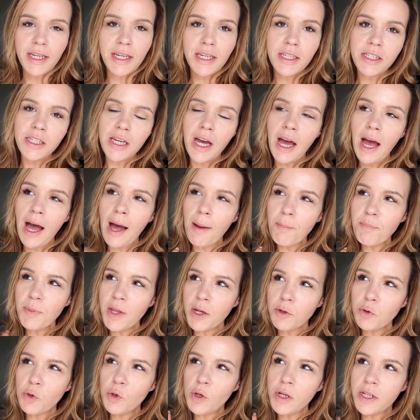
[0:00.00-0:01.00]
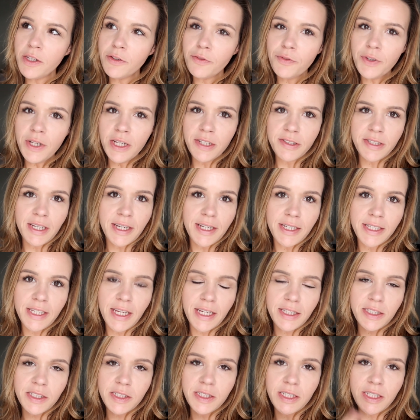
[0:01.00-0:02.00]
Ich habe natürlich viele Sachen
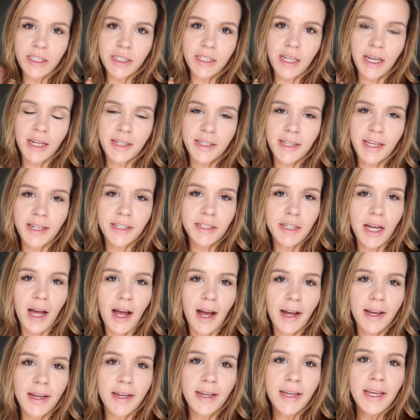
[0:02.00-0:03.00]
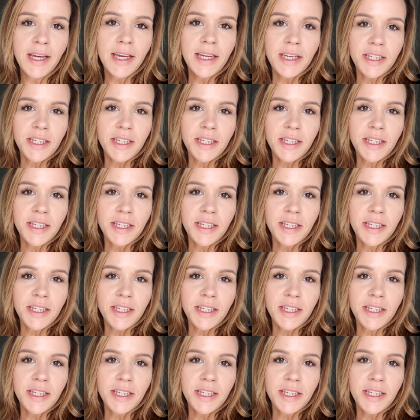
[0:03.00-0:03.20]
jetzt, die ich gerade gern trage,